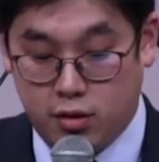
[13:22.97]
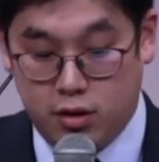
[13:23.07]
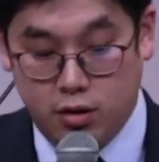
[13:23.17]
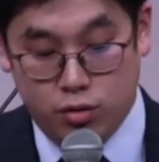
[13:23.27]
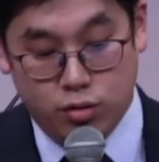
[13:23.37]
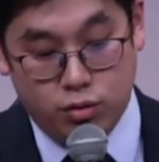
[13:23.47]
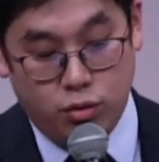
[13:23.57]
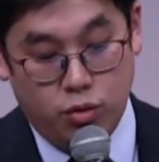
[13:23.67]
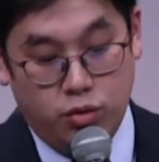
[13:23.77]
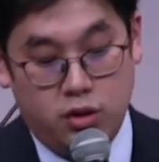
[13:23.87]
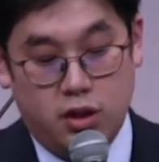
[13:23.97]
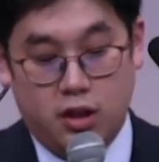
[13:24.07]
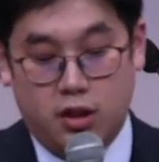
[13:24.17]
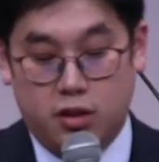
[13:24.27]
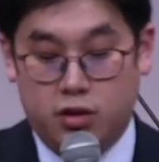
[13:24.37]
그리고 오늘
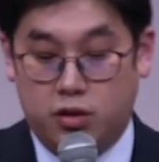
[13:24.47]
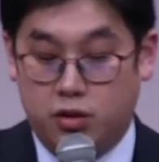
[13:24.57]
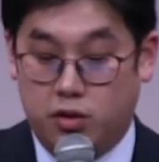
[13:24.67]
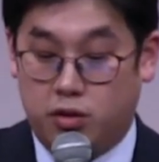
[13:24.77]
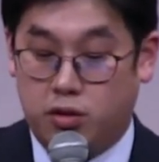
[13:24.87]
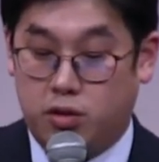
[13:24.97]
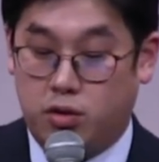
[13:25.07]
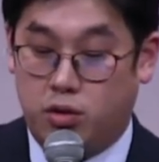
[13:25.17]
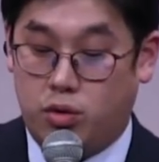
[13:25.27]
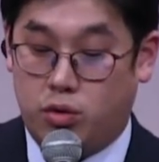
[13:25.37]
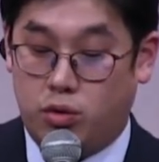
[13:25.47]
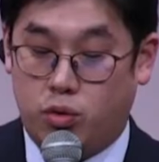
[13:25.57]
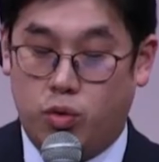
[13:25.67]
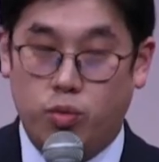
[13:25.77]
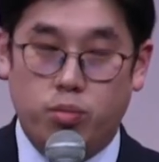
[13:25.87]
이야기에서
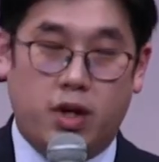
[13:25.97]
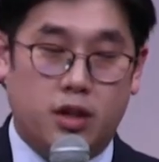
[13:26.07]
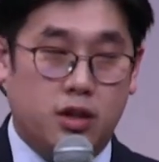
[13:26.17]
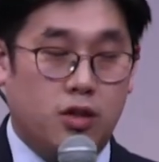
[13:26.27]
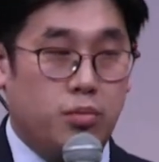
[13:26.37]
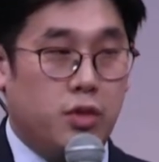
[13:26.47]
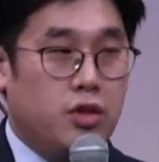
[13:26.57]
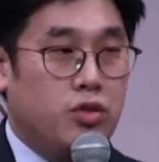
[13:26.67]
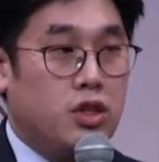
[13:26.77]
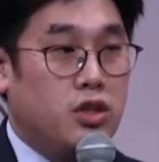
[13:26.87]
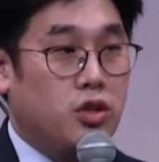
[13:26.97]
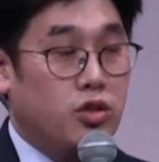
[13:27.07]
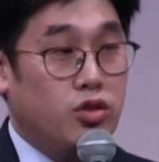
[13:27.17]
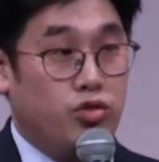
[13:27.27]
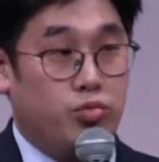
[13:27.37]
돈 많은 것만으로 이
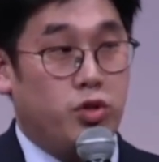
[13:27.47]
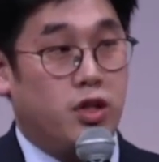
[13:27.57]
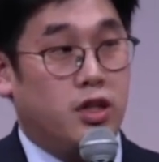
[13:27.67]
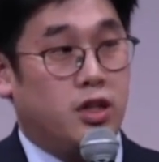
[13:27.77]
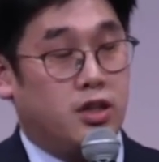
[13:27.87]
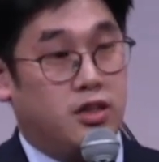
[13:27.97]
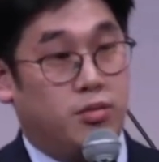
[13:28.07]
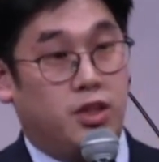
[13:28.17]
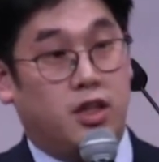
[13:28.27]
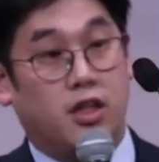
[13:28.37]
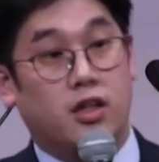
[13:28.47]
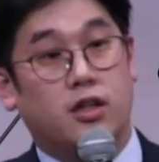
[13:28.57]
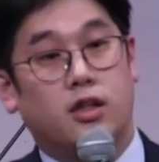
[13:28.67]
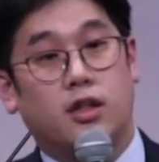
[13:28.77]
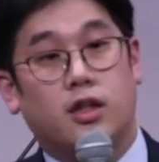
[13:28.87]
청년이 유명하지 않습니다.
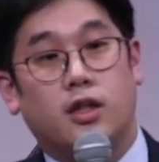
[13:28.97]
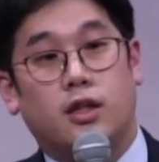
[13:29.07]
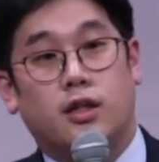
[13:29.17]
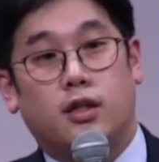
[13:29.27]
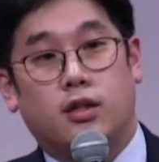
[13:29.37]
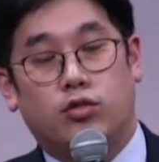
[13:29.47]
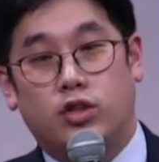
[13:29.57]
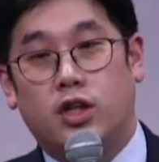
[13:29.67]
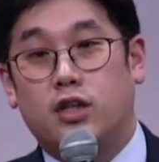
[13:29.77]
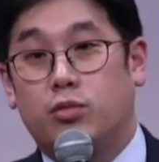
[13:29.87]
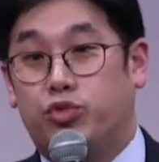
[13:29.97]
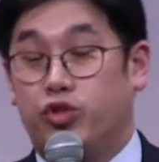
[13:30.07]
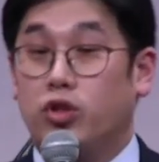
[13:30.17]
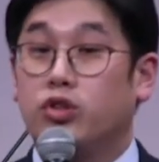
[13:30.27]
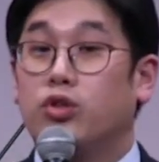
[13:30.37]
우리가
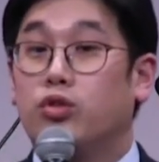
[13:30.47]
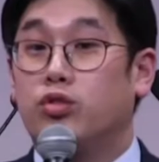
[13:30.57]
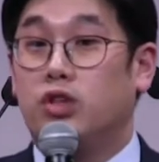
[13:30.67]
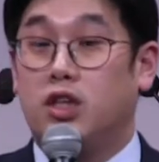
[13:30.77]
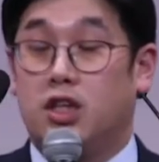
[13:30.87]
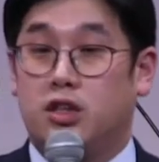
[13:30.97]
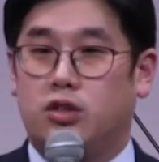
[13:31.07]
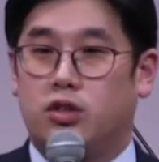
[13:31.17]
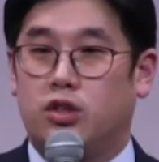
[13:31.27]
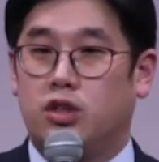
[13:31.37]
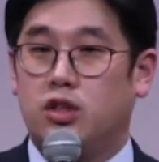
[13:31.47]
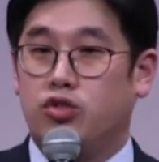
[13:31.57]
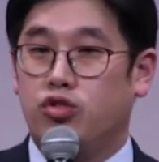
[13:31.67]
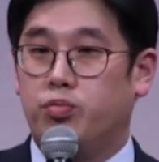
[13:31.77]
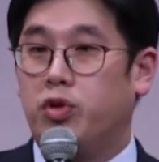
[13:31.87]
부정적으로 얘기해서 그렇지
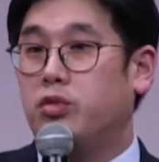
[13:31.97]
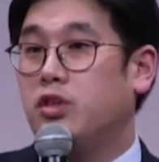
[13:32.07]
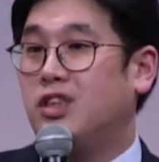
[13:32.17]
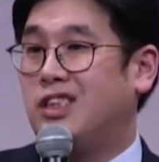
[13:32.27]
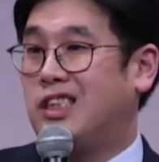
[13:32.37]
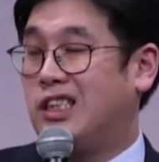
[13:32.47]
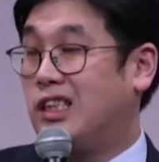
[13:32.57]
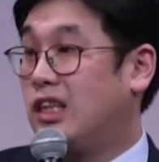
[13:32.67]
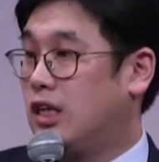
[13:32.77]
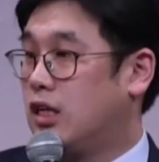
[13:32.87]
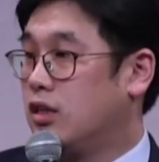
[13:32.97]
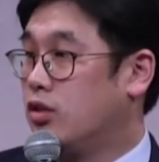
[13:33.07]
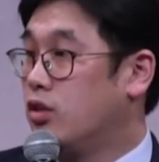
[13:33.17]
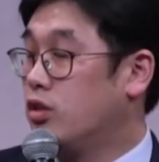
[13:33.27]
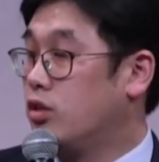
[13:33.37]
율법을 지킨다라는
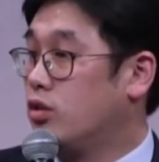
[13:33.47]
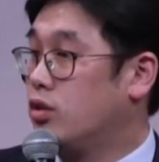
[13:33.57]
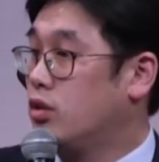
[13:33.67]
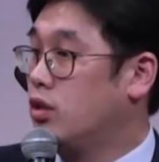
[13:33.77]
거예요.